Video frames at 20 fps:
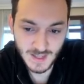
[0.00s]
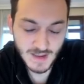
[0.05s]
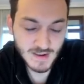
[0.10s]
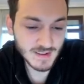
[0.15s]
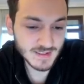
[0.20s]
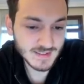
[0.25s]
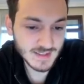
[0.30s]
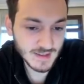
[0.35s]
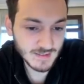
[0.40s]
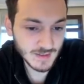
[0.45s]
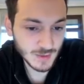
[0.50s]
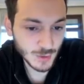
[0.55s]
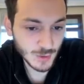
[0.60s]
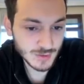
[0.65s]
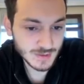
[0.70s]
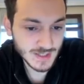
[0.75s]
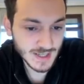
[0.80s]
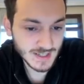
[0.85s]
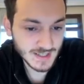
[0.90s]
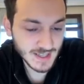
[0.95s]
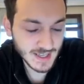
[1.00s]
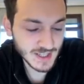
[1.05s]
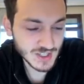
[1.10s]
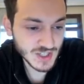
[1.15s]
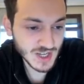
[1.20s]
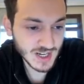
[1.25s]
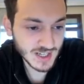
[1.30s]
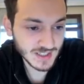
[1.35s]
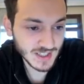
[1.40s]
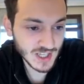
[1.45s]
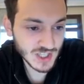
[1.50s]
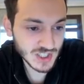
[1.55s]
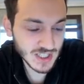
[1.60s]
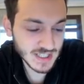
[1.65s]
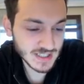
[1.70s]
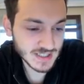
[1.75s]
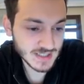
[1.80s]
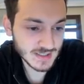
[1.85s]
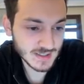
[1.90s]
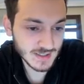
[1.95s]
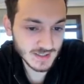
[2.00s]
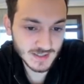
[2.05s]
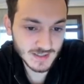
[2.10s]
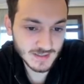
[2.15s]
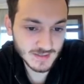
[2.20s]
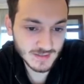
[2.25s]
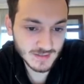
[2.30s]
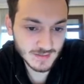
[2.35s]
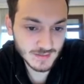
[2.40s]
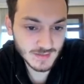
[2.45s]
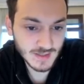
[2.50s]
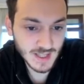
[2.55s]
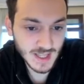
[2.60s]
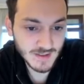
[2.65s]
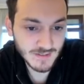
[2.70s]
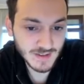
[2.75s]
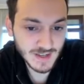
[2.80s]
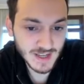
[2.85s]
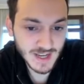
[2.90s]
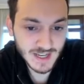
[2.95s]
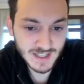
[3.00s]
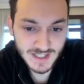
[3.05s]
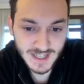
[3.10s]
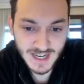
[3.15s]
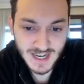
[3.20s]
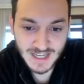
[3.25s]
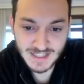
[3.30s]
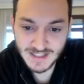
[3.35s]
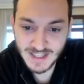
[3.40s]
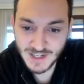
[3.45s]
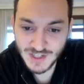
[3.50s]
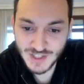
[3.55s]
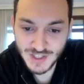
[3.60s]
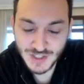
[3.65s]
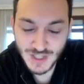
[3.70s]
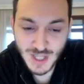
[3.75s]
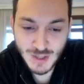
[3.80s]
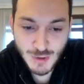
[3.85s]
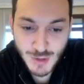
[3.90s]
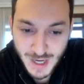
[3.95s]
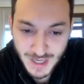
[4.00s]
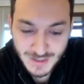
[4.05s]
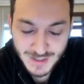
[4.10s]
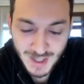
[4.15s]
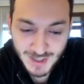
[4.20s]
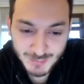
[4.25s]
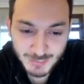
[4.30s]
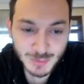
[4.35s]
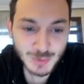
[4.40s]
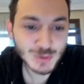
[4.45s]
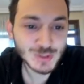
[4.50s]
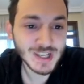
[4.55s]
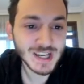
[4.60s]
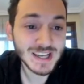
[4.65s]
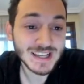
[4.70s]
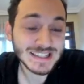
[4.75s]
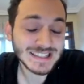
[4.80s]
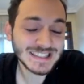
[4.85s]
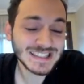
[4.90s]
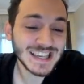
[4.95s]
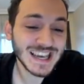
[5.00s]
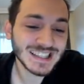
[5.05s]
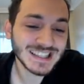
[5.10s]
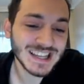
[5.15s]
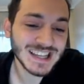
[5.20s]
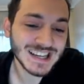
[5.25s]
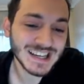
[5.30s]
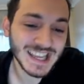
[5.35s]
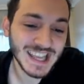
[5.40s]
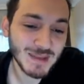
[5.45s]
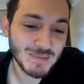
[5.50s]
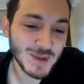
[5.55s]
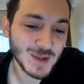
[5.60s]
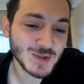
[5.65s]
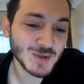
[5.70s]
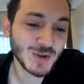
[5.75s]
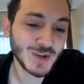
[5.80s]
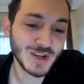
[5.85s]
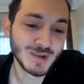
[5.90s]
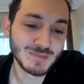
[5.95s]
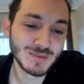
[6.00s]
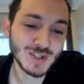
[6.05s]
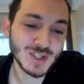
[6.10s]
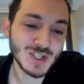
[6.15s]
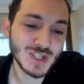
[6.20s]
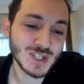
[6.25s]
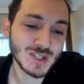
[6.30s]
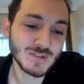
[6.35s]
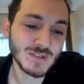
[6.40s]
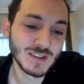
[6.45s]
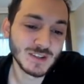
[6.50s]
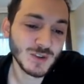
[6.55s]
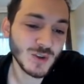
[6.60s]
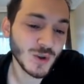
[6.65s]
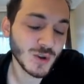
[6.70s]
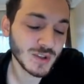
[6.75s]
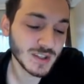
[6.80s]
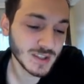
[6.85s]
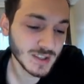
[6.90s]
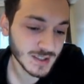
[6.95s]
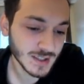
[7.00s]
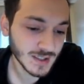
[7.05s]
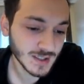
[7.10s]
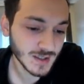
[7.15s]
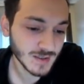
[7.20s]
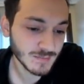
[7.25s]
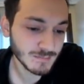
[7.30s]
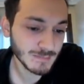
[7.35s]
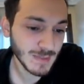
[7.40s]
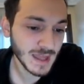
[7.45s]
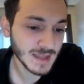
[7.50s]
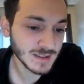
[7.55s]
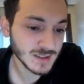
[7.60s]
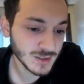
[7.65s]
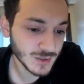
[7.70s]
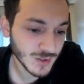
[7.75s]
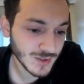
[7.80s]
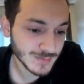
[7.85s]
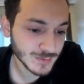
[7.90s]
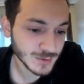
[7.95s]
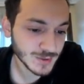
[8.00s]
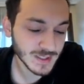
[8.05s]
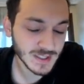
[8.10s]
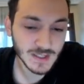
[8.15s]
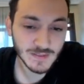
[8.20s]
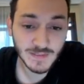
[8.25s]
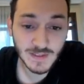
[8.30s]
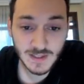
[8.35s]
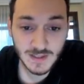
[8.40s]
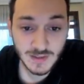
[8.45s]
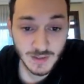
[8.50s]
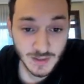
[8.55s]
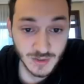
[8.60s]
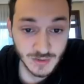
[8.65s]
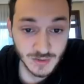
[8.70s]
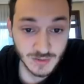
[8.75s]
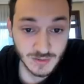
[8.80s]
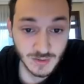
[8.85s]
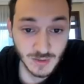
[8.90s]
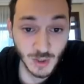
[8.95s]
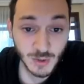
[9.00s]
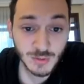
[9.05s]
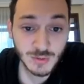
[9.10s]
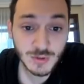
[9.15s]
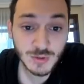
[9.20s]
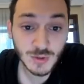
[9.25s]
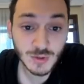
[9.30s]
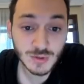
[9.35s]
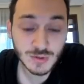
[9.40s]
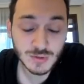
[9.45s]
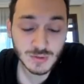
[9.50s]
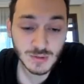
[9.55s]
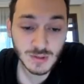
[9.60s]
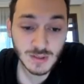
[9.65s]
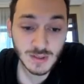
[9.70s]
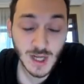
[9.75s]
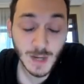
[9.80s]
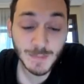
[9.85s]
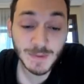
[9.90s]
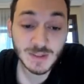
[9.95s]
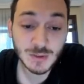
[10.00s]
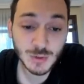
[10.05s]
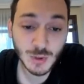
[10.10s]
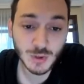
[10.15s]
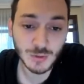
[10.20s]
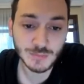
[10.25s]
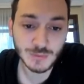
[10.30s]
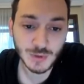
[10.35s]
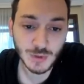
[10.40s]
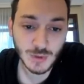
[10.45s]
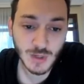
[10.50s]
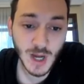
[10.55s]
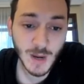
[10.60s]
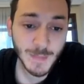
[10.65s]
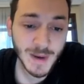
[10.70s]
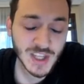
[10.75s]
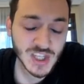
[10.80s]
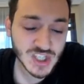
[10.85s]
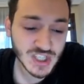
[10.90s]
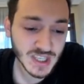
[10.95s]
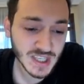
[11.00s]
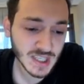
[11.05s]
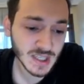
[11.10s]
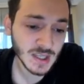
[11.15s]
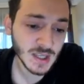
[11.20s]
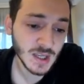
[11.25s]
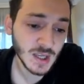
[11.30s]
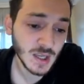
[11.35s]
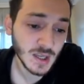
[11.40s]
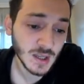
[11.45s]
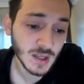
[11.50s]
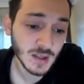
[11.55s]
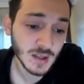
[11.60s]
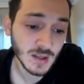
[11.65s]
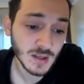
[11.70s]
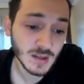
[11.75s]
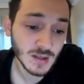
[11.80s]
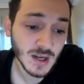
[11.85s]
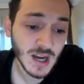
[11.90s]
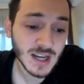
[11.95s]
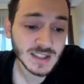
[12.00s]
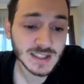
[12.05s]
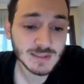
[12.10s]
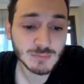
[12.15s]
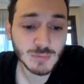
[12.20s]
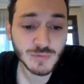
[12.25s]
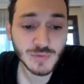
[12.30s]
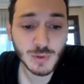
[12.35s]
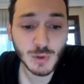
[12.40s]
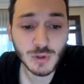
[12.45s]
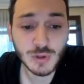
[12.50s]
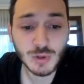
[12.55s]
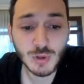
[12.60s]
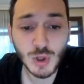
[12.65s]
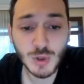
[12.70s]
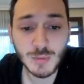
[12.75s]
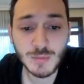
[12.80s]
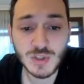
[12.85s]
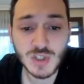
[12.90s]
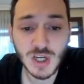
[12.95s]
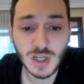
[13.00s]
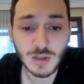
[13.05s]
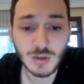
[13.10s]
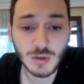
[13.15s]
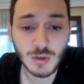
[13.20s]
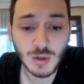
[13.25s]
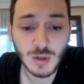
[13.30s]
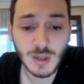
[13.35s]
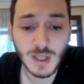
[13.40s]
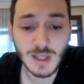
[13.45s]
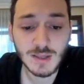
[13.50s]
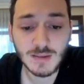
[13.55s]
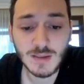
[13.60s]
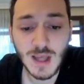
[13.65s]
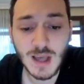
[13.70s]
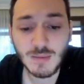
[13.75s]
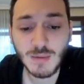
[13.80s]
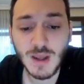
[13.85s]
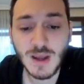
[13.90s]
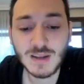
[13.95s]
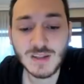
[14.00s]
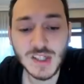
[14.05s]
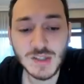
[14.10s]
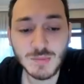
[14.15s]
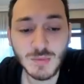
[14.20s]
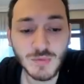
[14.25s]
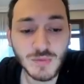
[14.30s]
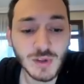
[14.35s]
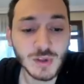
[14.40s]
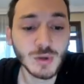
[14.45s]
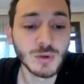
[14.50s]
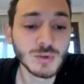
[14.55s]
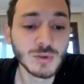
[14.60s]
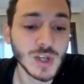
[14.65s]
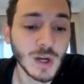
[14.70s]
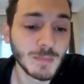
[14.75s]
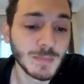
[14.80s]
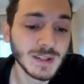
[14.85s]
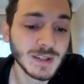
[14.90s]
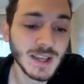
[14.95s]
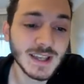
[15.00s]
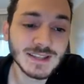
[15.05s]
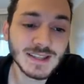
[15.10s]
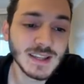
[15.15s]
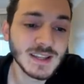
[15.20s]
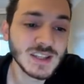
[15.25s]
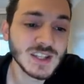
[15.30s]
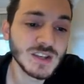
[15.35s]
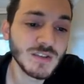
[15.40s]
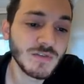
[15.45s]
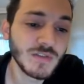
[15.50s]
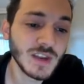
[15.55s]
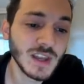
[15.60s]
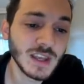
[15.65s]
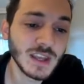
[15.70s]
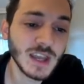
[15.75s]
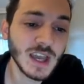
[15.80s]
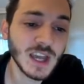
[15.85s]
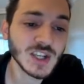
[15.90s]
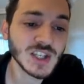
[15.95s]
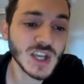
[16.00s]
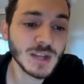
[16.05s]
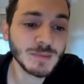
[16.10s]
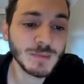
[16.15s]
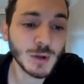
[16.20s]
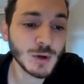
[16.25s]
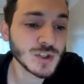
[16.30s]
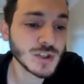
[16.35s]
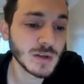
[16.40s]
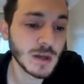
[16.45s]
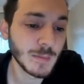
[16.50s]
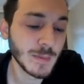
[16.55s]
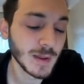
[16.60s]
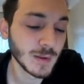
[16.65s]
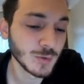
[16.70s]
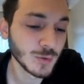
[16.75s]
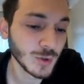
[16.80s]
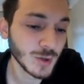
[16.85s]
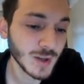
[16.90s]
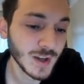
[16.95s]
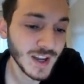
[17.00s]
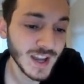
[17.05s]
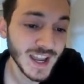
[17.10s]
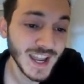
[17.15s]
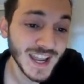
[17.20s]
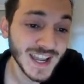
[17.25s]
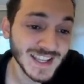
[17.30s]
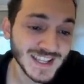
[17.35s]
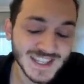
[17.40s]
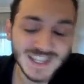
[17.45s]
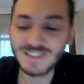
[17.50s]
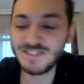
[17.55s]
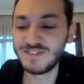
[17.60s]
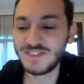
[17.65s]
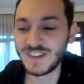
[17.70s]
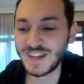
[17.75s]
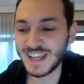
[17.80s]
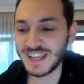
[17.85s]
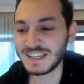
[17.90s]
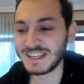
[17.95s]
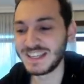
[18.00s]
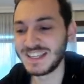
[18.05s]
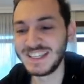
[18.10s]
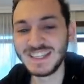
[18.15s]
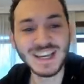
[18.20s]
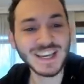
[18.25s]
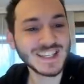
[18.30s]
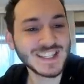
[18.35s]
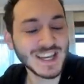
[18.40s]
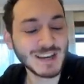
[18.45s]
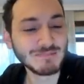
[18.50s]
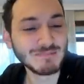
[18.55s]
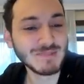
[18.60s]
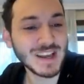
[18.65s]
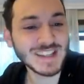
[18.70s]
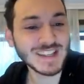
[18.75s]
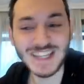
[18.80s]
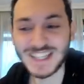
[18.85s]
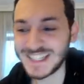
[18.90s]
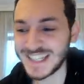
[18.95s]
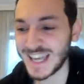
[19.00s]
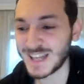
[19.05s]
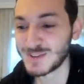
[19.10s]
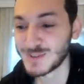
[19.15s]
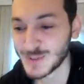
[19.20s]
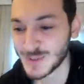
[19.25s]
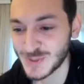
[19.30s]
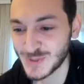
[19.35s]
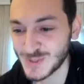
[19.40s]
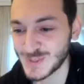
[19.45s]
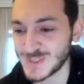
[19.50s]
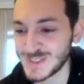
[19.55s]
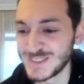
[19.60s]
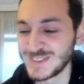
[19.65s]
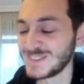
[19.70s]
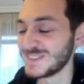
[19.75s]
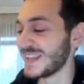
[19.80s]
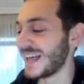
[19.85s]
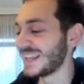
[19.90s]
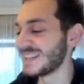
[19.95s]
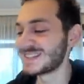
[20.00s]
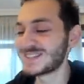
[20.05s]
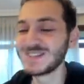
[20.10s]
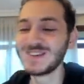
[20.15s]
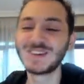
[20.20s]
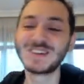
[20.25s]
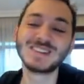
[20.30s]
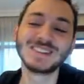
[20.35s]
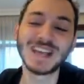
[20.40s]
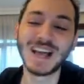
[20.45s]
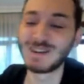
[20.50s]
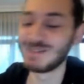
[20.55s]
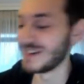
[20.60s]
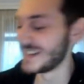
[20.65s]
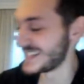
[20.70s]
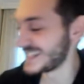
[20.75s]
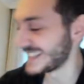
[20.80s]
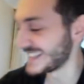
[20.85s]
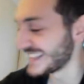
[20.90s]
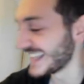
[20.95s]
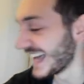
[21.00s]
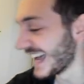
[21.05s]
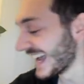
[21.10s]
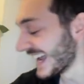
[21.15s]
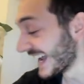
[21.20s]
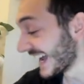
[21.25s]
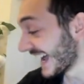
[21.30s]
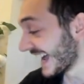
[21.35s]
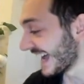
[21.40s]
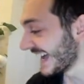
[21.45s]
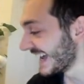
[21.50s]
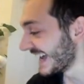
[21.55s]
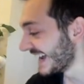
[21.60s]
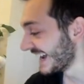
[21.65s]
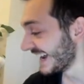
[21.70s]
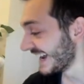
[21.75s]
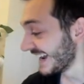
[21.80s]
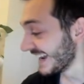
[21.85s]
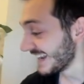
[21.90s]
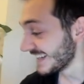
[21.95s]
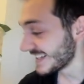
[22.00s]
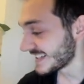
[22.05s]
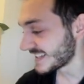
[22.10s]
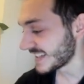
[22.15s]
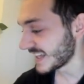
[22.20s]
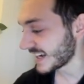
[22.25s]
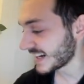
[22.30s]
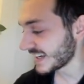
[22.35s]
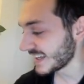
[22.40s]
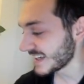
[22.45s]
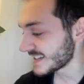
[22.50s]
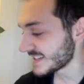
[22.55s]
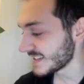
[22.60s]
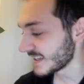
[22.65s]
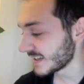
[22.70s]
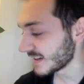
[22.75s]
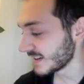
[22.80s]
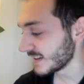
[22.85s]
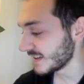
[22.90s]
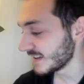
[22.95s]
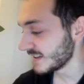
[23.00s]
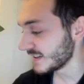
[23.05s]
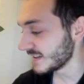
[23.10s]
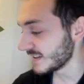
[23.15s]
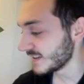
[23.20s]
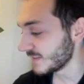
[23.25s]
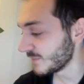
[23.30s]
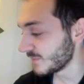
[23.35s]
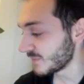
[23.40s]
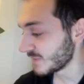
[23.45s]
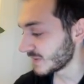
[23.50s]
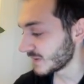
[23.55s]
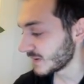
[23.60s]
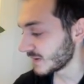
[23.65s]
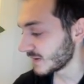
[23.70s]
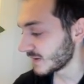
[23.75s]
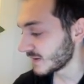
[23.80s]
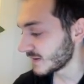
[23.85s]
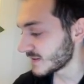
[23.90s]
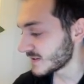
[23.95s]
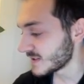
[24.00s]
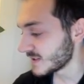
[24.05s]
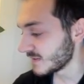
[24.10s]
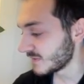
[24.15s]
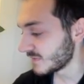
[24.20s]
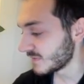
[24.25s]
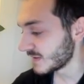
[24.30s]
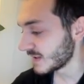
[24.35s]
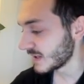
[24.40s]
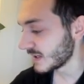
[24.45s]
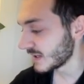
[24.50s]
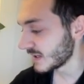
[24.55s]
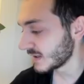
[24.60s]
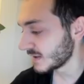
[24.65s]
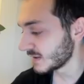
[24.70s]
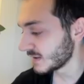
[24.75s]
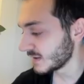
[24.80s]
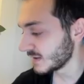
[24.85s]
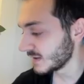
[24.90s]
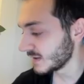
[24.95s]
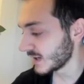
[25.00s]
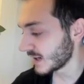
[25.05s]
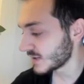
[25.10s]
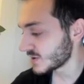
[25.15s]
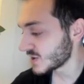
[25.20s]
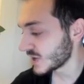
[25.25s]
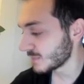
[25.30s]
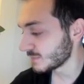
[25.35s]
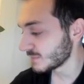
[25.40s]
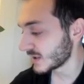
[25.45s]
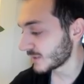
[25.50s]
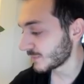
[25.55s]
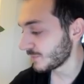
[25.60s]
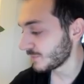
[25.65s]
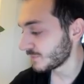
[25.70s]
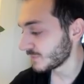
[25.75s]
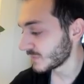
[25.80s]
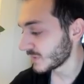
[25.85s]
Evet sevgili dostlar, genç arkadaşlar, e, evine yeni gelenler, işinden dönenler burada siyahlar E5 oynamış ve diyor ki ben diyor buradaki fili diyor önünü diyor kapatıyorum diyor. Amaç ne? E, artık bu fil oyunda olmayacak diyor. E tamam kardeşim bu filin önünü kapalı. E senin çift file iyi akşamlar o zaman ben diyor. Çift file iyi akşamlar çeken Rus. Ulan çok güzel başlıklar ya. İşte arkadaşlar e, çift file iyi akşamlar.